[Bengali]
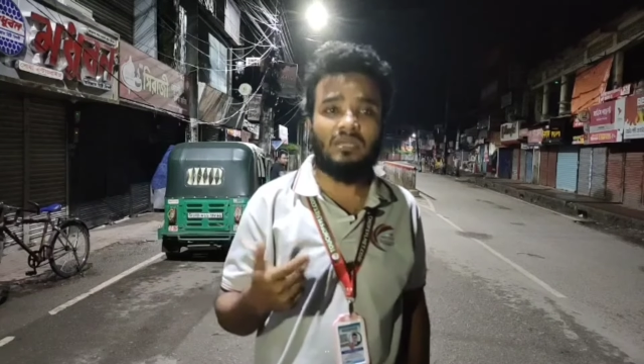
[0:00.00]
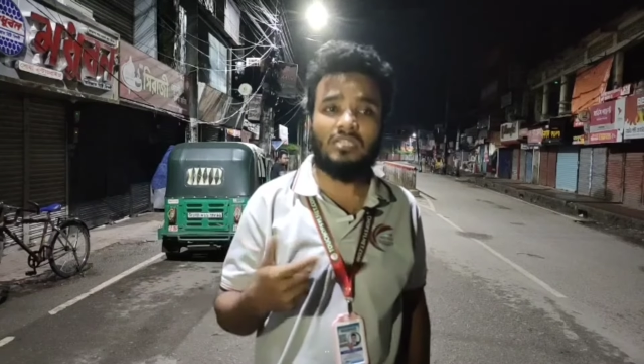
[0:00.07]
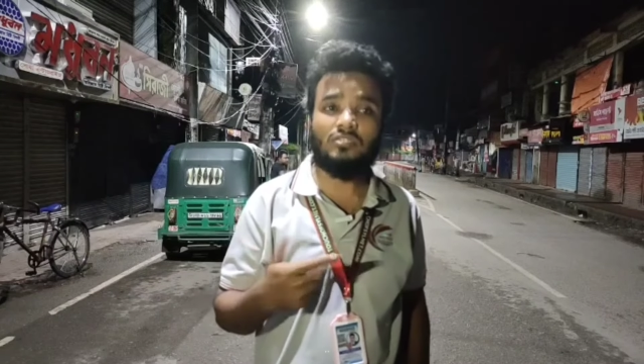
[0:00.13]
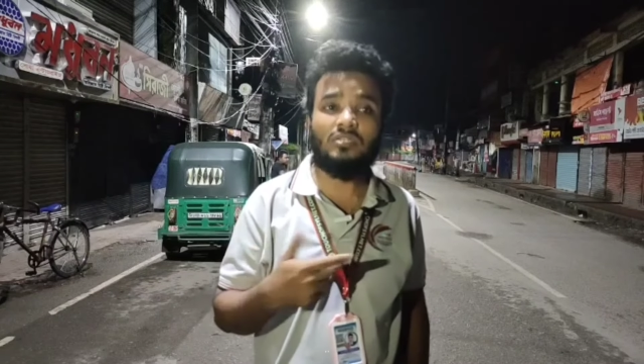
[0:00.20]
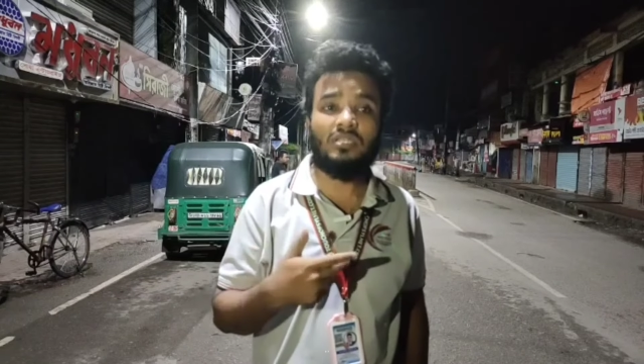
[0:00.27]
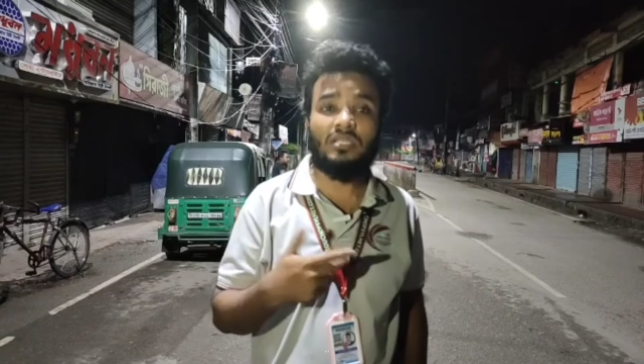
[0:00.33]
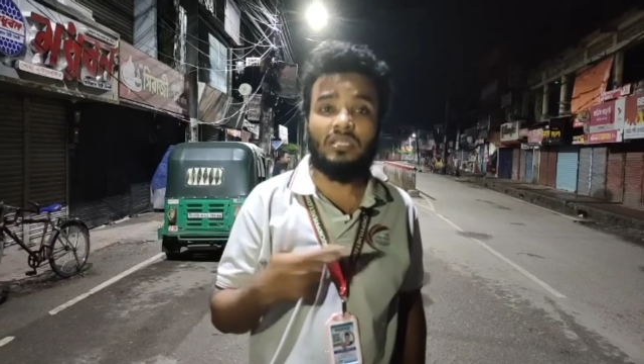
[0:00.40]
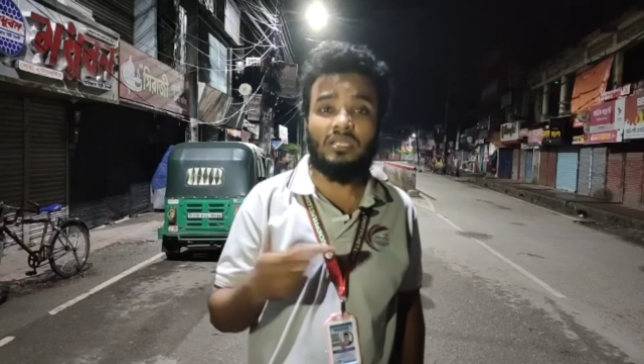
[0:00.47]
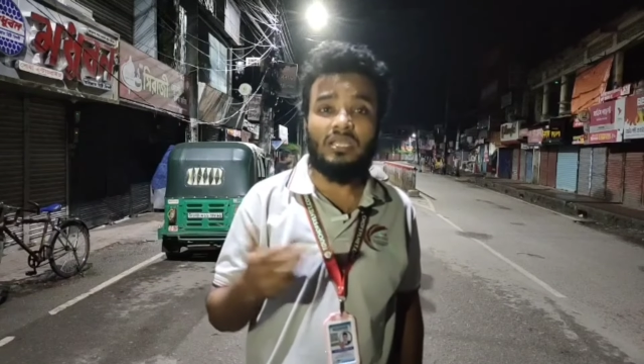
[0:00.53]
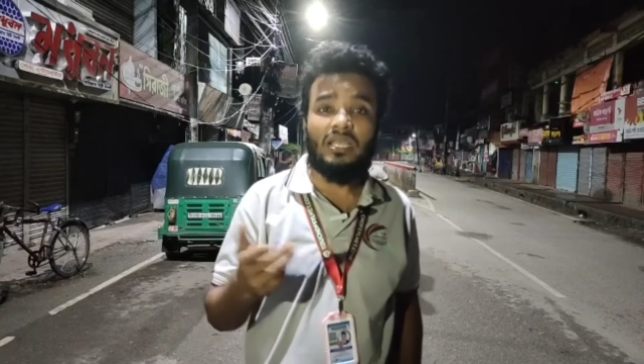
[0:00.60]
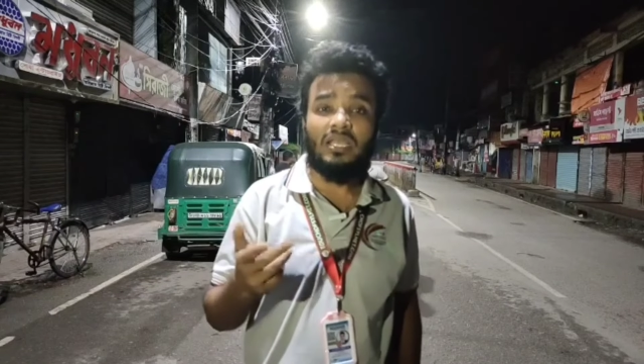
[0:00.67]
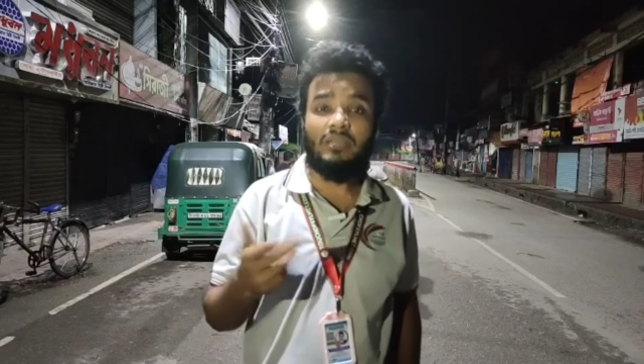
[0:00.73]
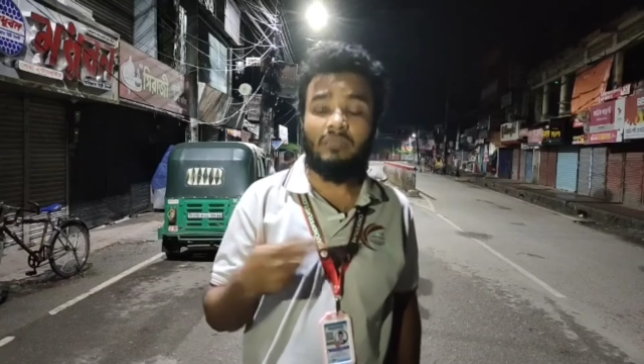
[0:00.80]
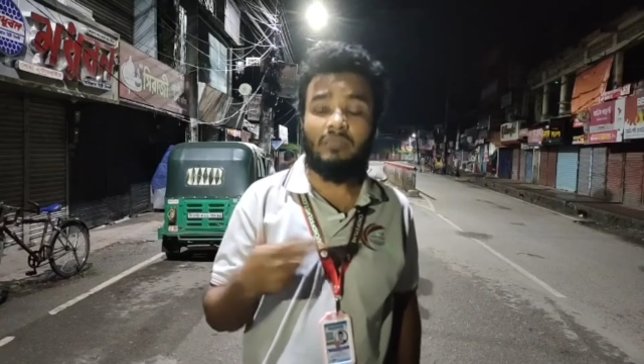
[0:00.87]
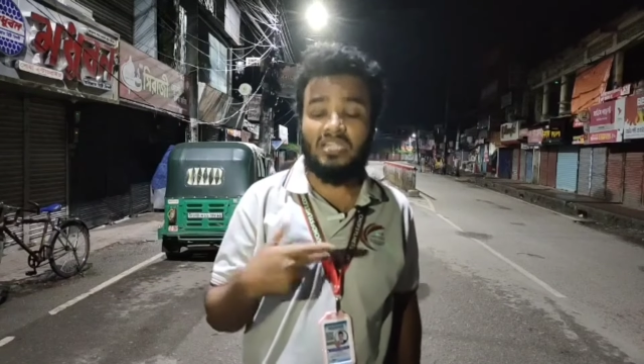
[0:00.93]
আসলে
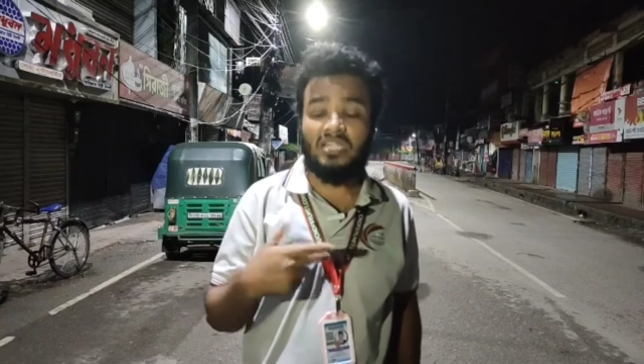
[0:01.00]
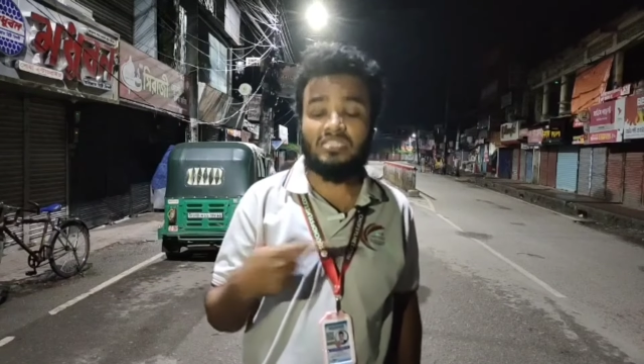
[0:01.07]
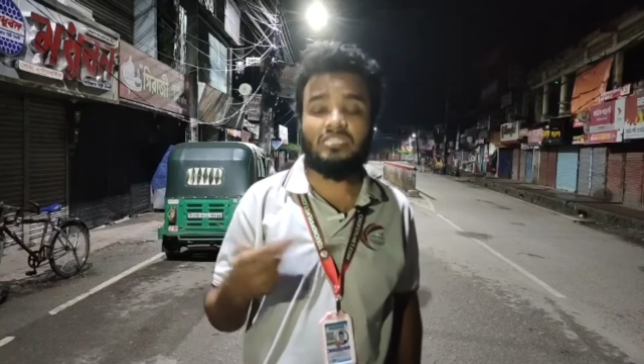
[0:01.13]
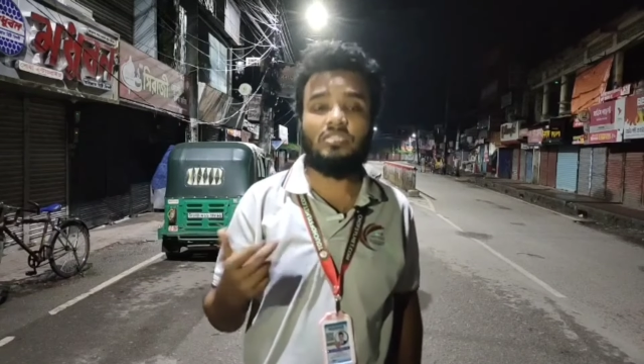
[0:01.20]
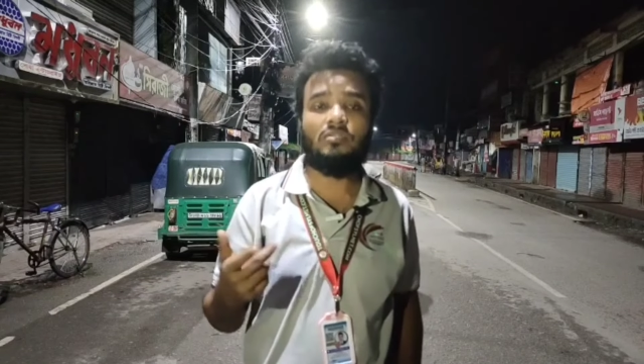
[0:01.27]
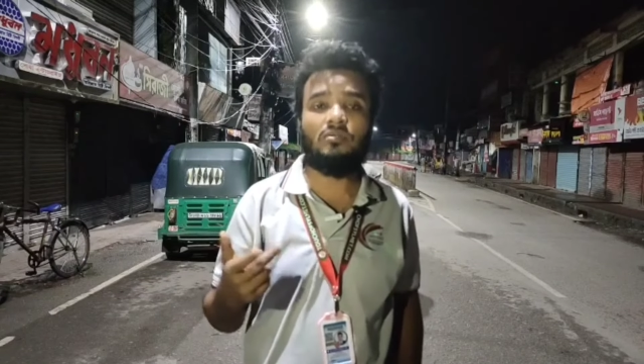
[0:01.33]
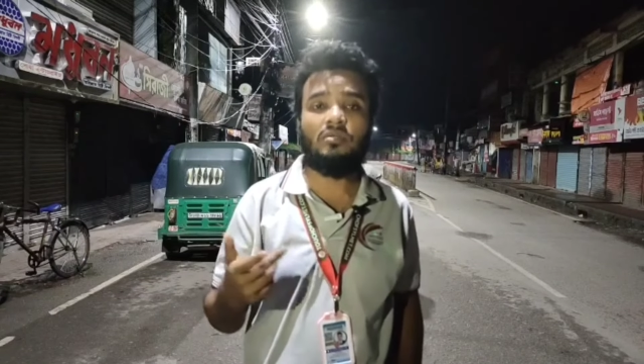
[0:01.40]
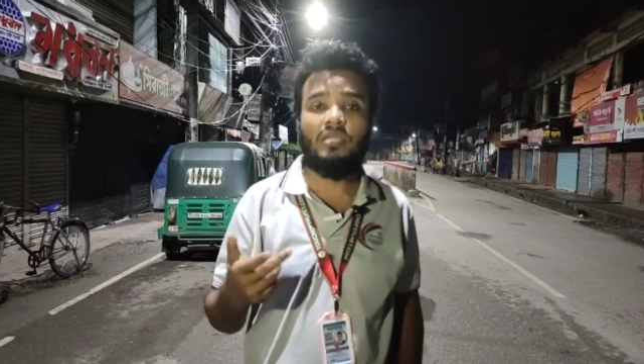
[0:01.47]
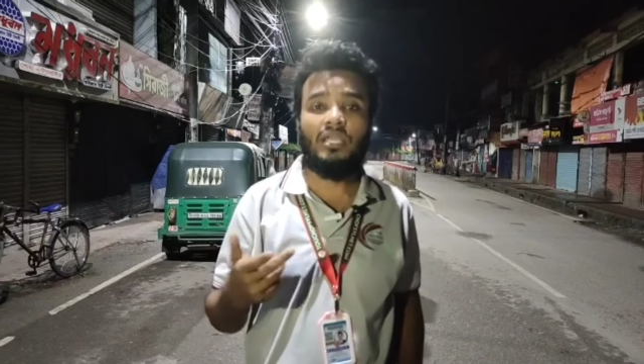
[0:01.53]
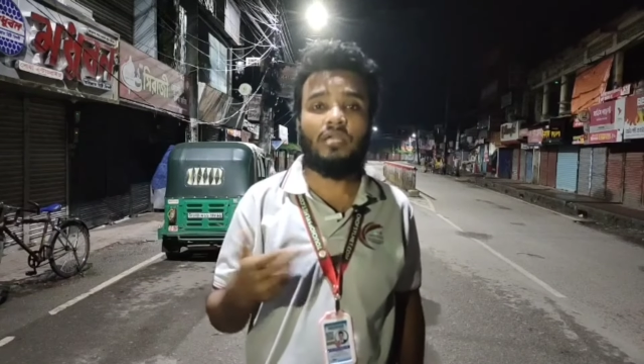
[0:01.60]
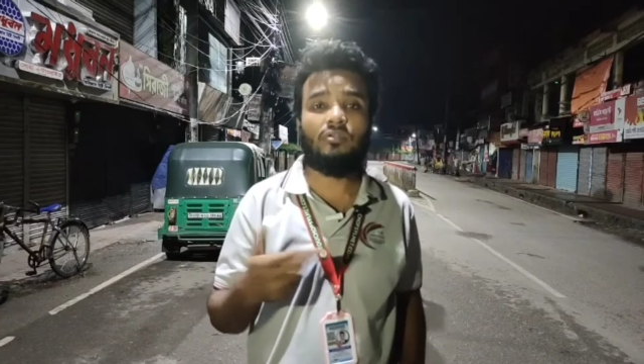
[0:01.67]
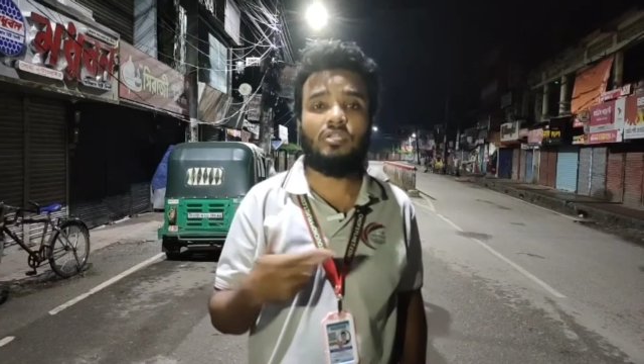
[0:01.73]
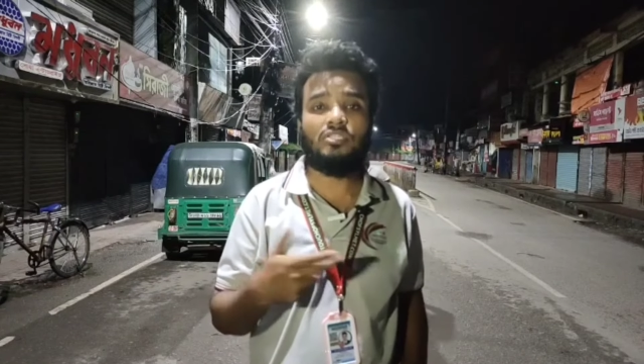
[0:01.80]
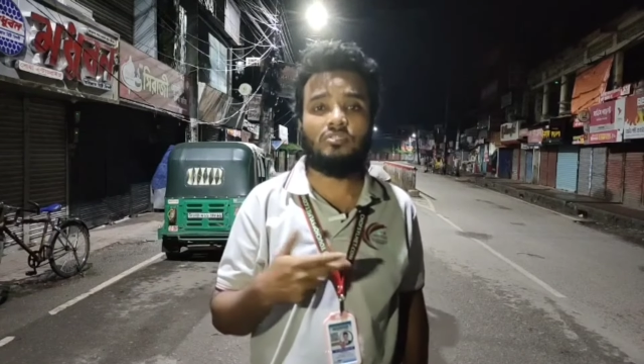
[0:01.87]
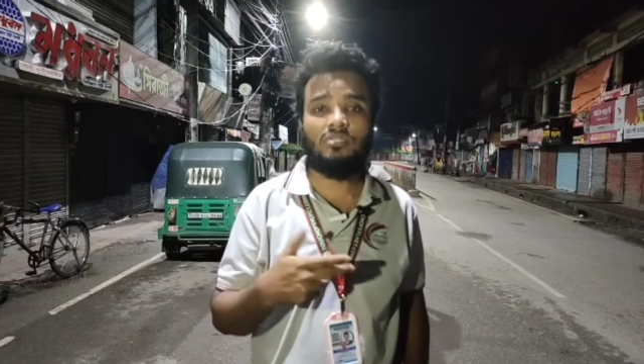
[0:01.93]
মাঠ ছিল
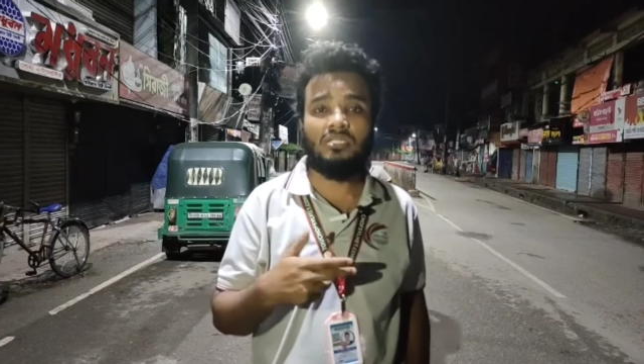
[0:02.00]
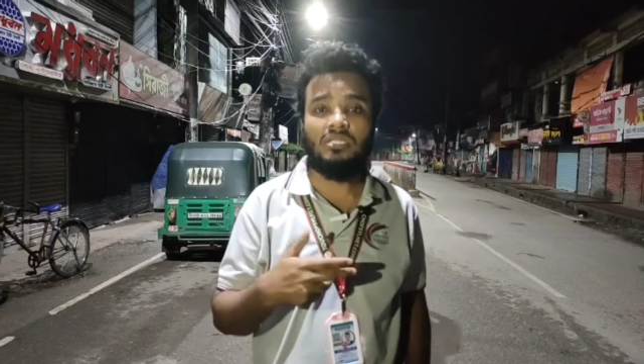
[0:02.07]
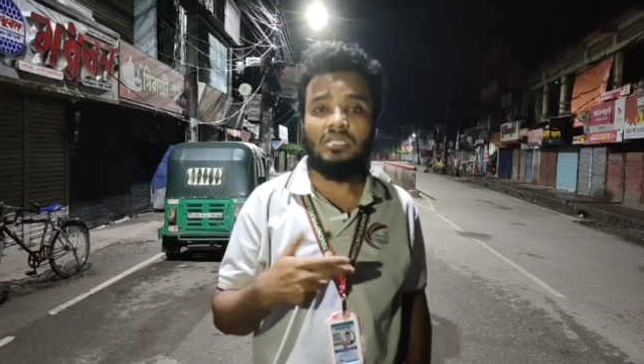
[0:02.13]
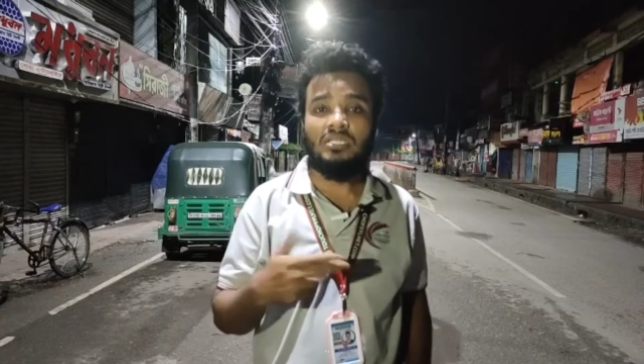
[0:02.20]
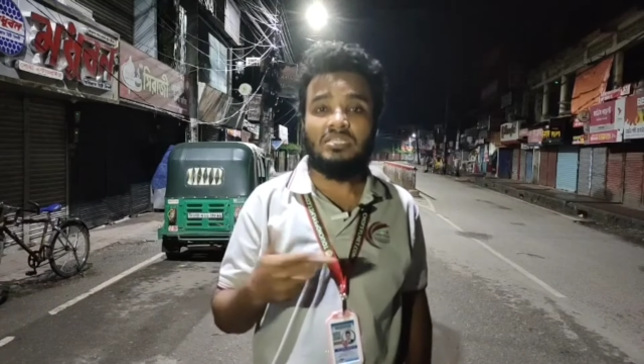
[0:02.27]
এখন আসলে